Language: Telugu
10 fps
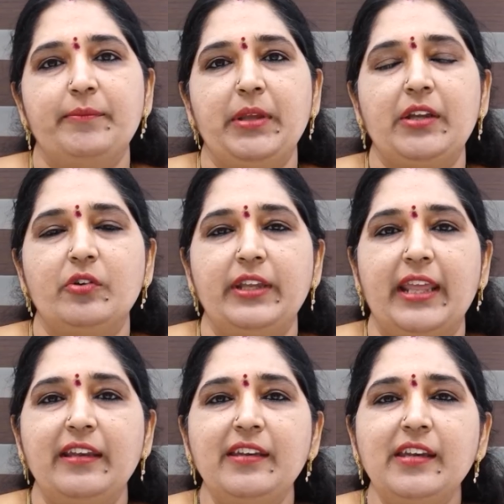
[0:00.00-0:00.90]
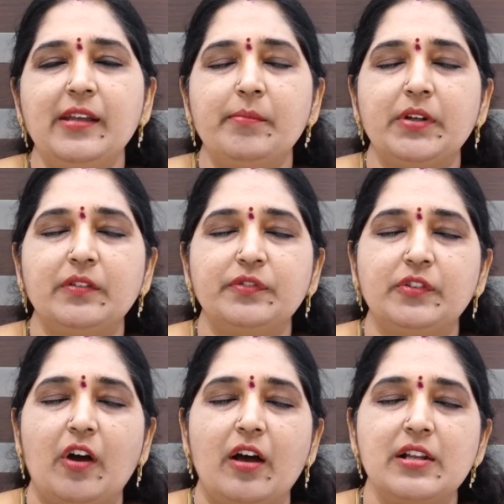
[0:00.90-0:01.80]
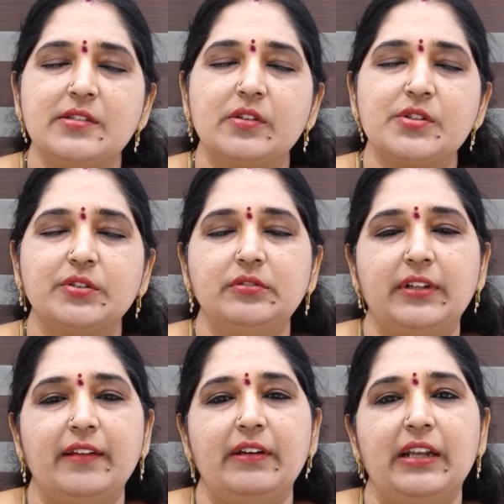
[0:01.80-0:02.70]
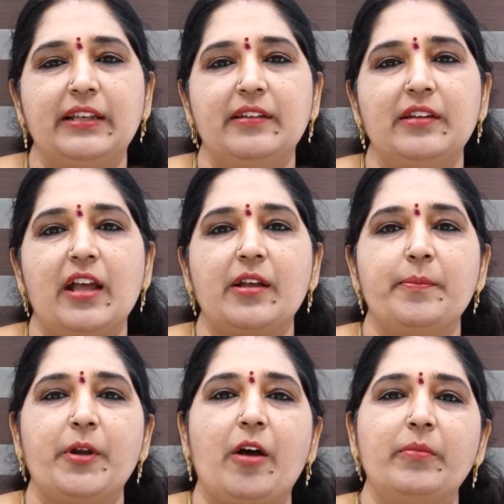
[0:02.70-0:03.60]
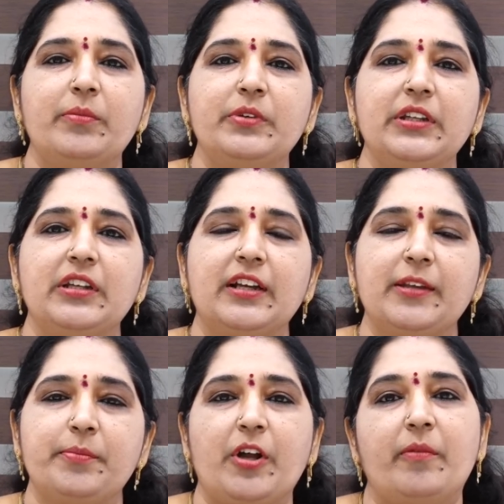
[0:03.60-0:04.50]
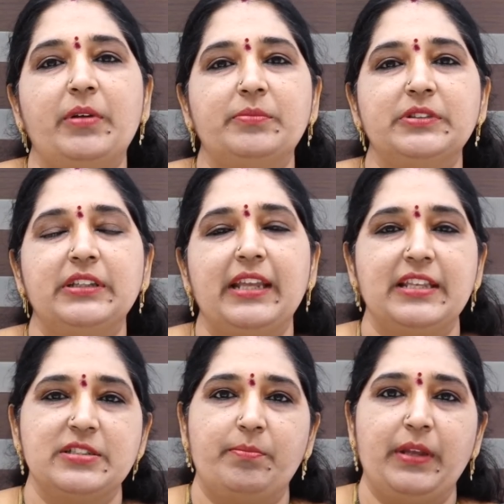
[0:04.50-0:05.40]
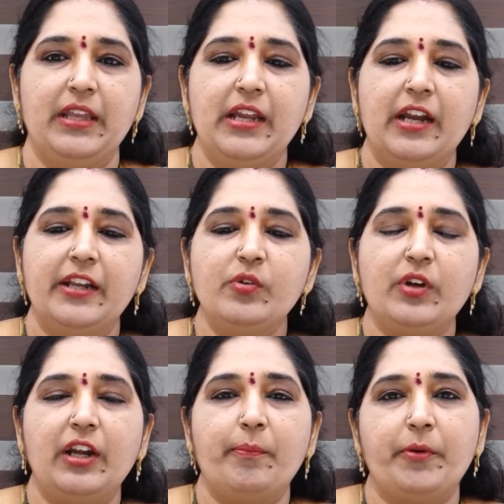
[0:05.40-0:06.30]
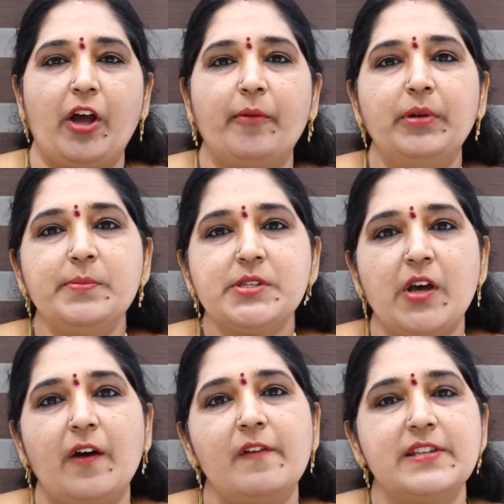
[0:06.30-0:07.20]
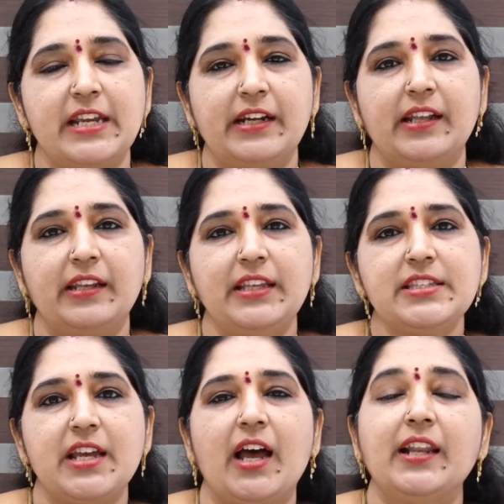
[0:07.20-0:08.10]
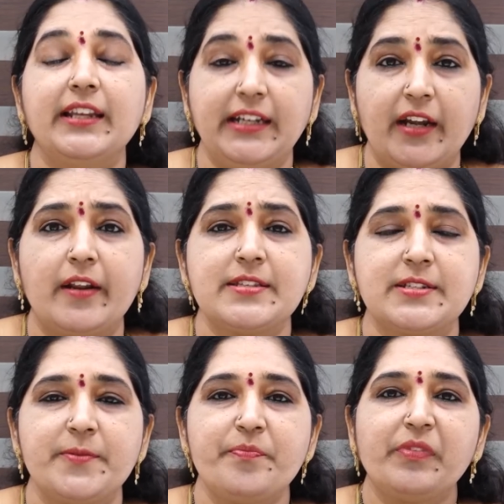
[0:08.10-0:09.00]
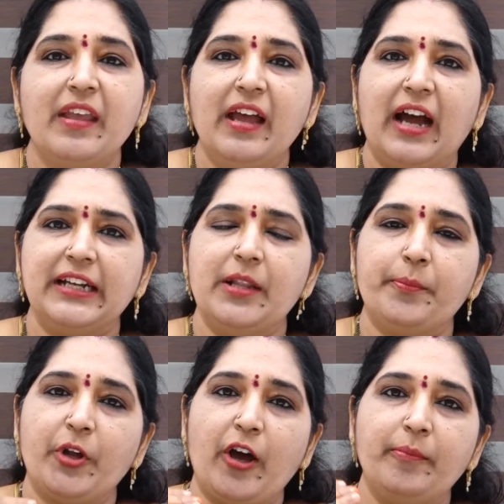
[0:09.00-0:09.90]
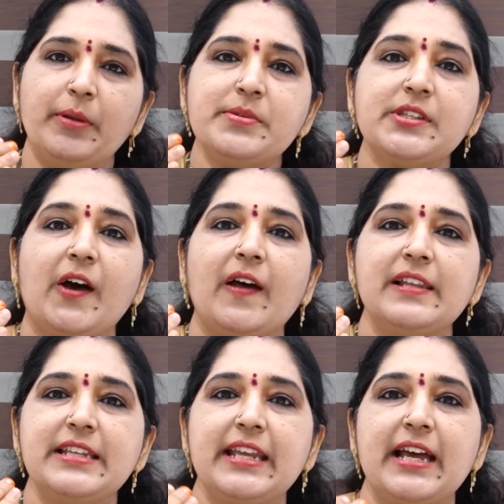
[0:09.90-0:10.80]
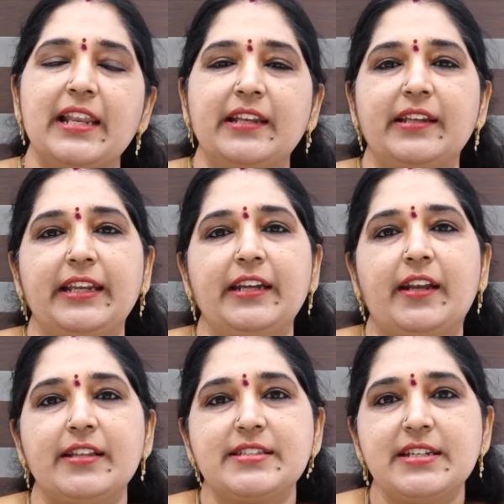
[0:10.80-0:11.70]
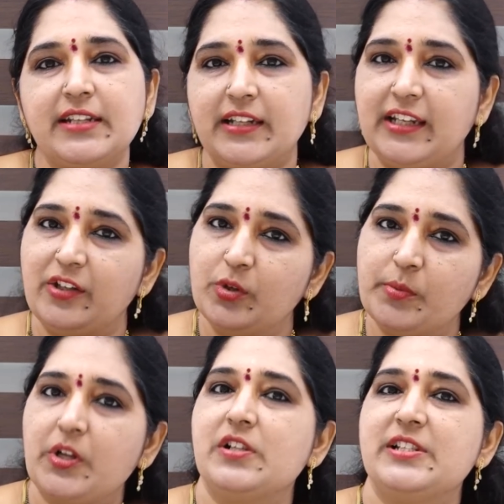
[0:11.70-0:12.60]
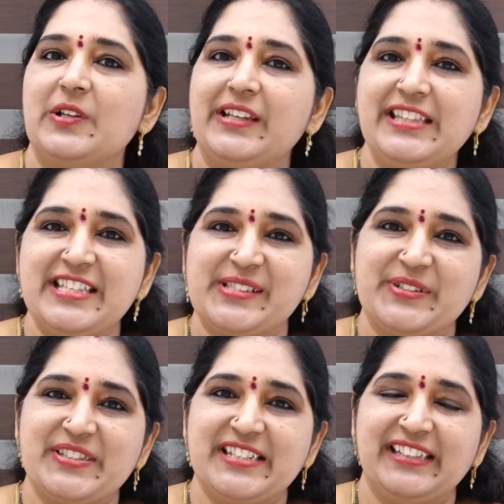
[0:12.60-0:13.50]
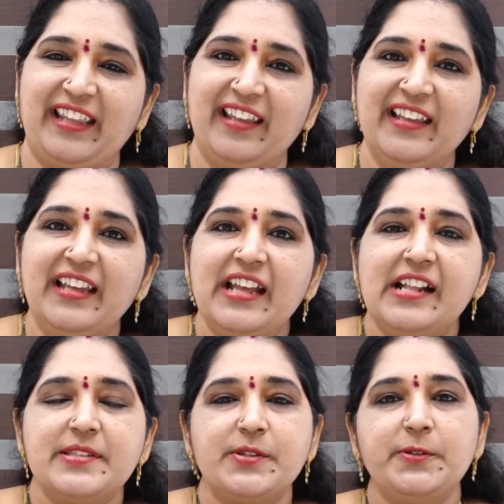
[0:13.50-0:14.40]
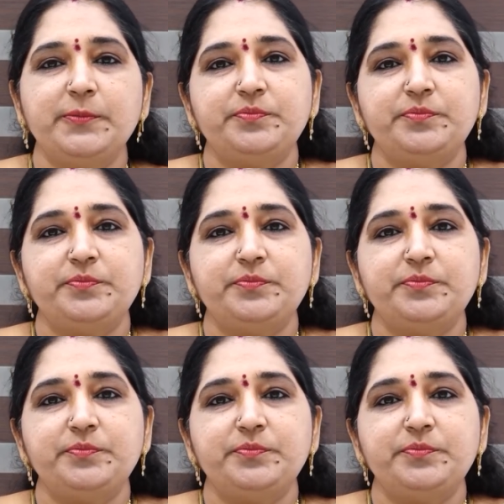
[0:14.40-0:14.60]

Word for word: మీకు ఎన్ నెంబర్ ఆఫ్ కాల్స్ వస్తూ ఉంటాయి వీళ్ళకి నాకు ఈ ప్రాబ్లం ఉంది నాకు ఈ ప్రాబ్లం ఉంది అని చెప్పి అంటే ఒకళ్ళ ప్రాబ్లం సాల్వ్ చేయడానికి చాలా ఇంట్రెస్ట్ అట్లా ప్రాబ్లం సాల్వ్ చేయాలన్న ఇంట్రెస్టే నన్ను ఈ న్యూమరాలజీలోకి తీసుకొచ్చింది సో